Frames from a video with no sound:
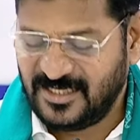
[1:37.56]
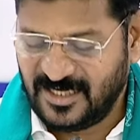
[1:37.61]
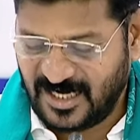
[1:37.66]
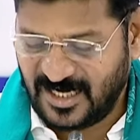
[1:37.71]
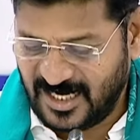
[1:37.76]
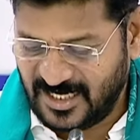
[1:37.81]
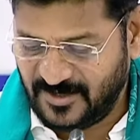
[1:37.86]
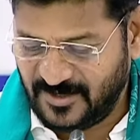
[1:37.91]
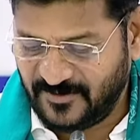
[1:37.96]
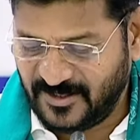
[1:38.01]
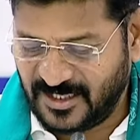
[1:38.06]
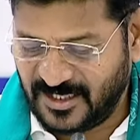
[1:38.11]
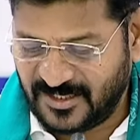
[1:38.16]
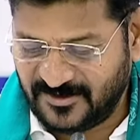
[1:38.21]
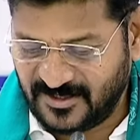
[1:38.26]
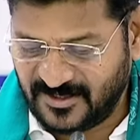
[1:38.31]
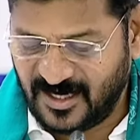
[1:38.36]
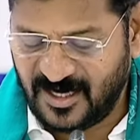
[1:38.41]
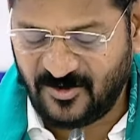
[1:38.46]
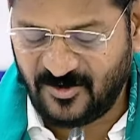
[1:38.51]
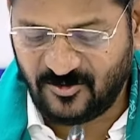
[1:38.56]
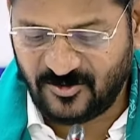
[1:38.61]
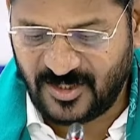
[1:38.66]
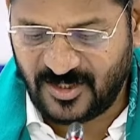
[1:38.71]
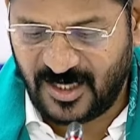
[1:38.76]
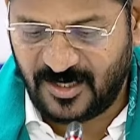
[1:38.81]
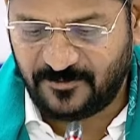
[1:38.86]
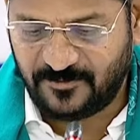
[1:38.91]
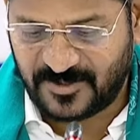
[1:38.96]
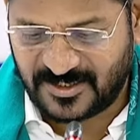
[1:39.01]
ఇంకా ఏమైనా అధికంగా
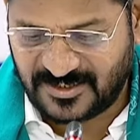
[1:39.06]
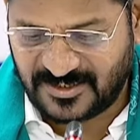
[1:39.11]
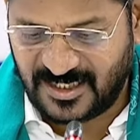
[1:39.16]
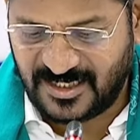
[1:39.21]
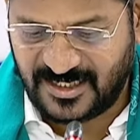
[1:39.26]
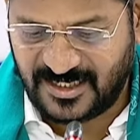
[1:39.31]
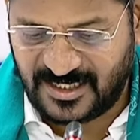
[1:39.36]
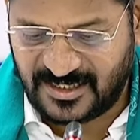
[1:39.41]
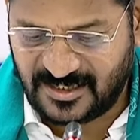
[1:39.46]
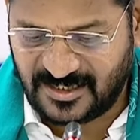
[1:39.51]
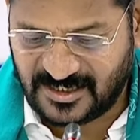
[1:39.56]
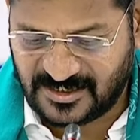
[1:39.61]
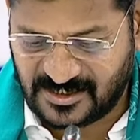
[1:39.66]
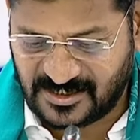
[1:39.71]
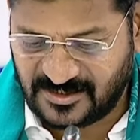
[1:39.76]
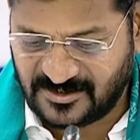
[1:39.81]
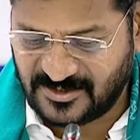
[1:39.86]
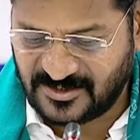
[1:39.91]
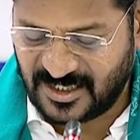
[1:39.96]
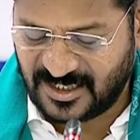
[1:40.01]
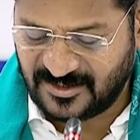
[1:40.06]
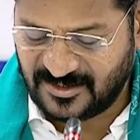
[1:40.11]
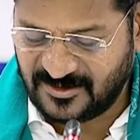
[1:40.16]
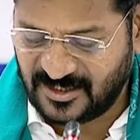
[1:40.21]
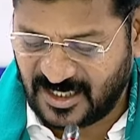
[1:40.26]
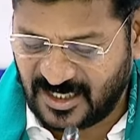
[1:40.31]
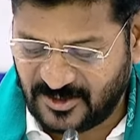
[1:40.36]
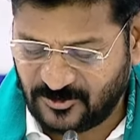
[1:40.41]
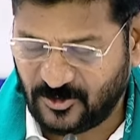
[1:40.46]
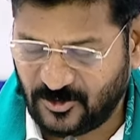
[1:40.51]
ఉందా ప్రజలకు ఏం నష్టం
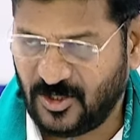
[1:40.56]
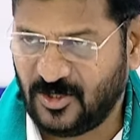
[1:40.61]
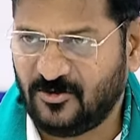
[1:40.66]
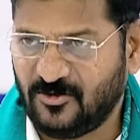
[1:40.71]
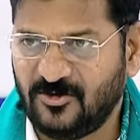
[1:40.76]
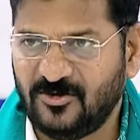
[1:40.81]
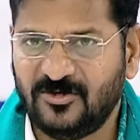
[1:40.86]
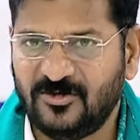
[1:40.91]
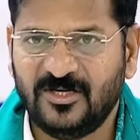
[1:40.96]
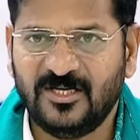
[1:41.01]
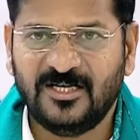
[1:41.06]
జరిగింది రైతులకు